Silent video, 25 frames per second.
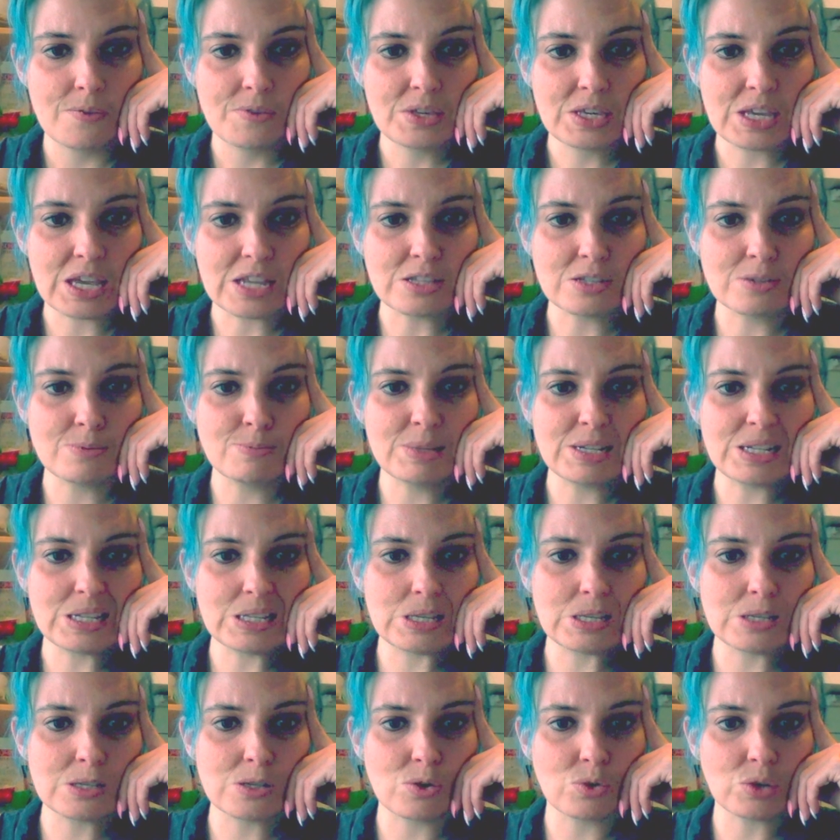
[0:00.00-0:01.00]

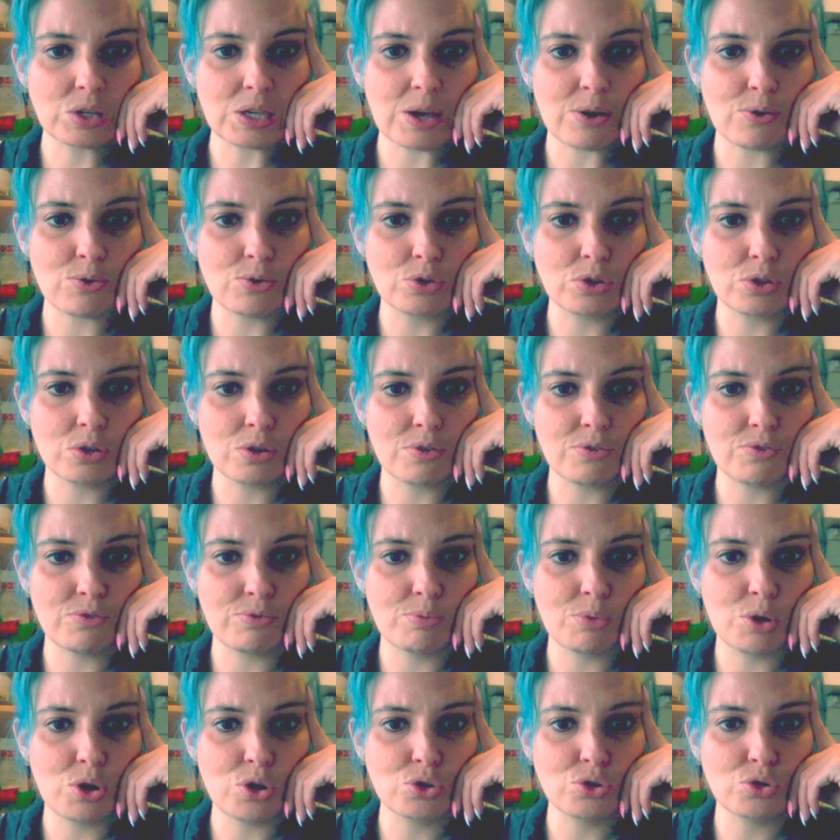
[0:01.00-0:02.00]
4649
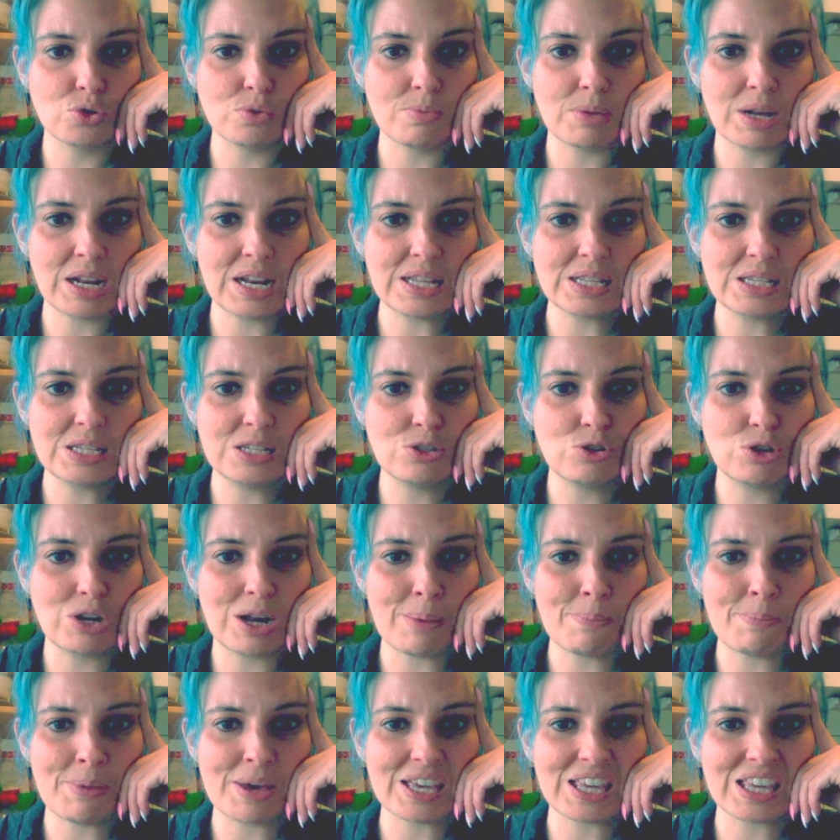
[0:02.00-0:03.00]
morts de maladies de
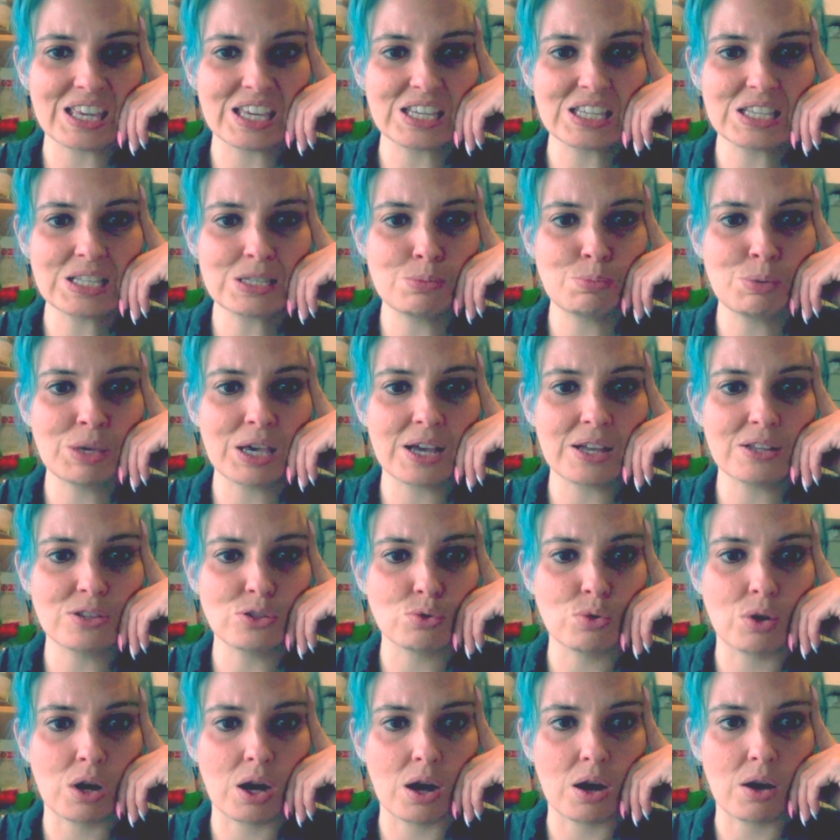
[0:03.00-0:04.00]
l'appareil
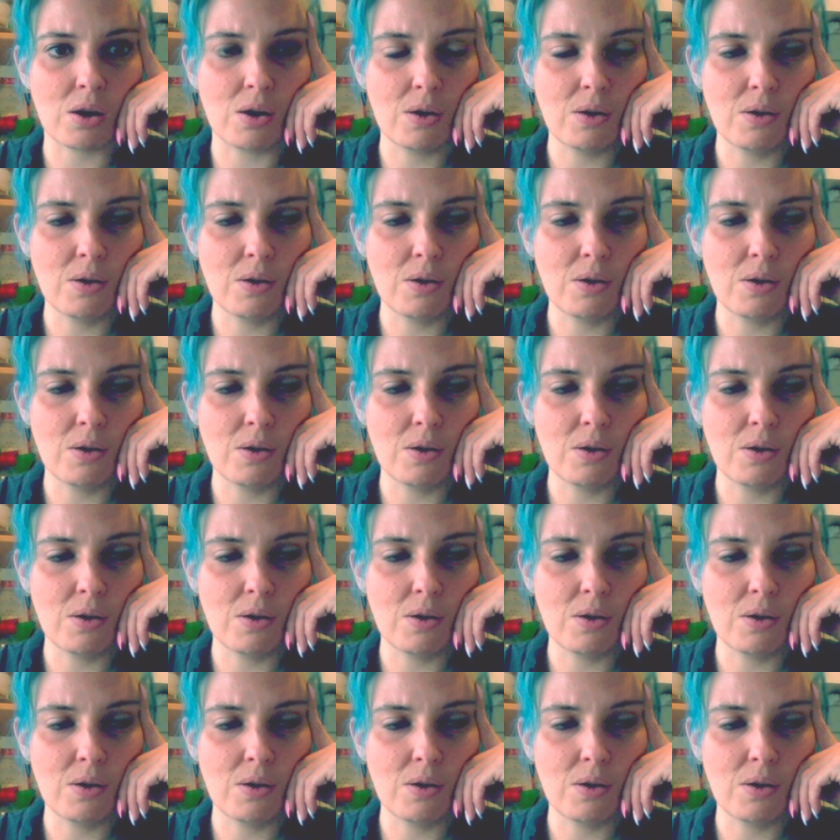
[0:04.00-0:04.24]
respiratoire,